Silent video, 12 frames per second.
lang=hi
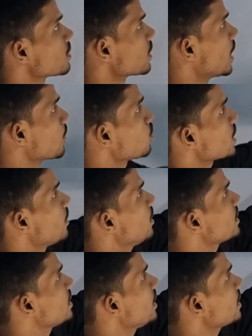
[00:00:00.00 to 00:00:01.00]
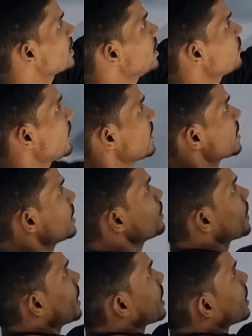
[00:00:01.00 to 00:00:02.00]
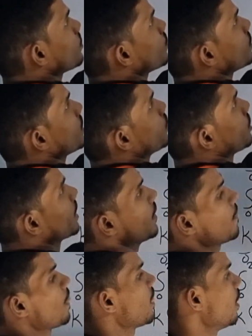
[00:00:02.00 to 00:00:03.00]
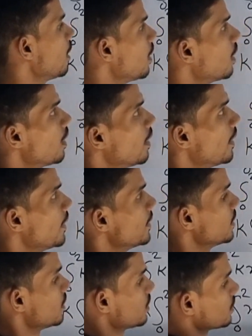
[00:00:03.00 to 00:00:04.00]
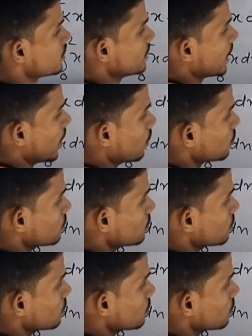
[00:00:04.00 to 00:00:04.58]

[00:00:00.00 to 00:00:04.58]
हमको क्या बोला था के फाइंड करने पहला काम तो के हो गया नाउ